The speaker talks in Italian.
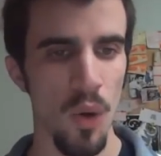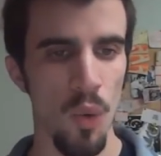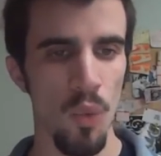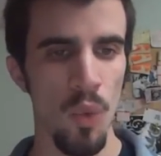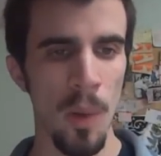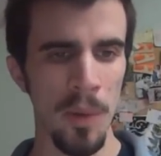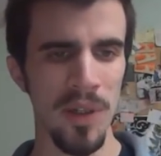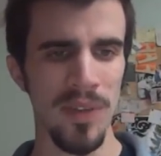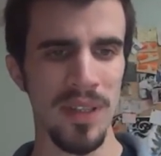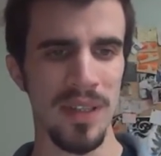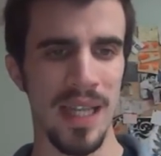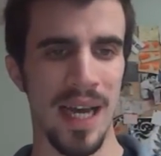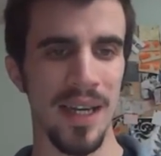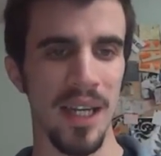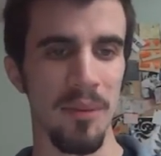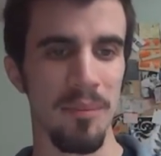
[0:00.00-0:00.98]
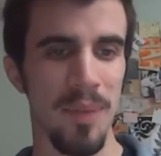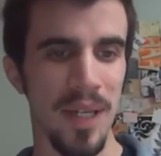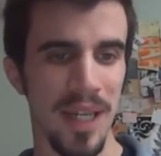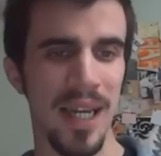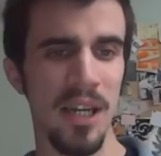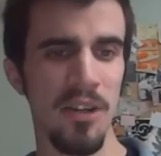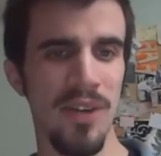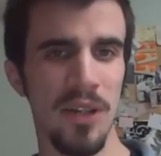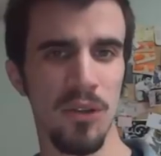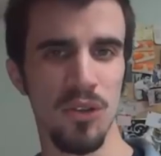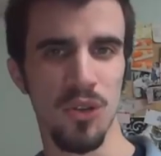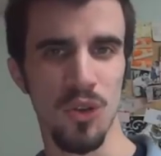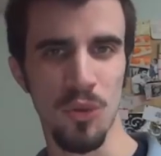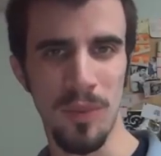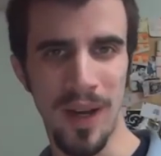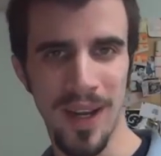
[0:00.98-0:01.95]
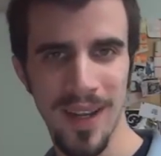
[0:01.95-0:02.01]
Uomo di vent'anni, perché la Juventus
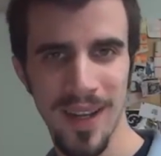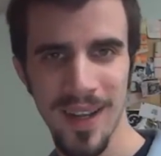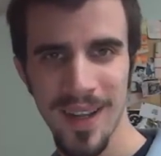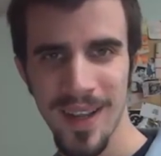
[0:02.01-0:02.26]
ruba?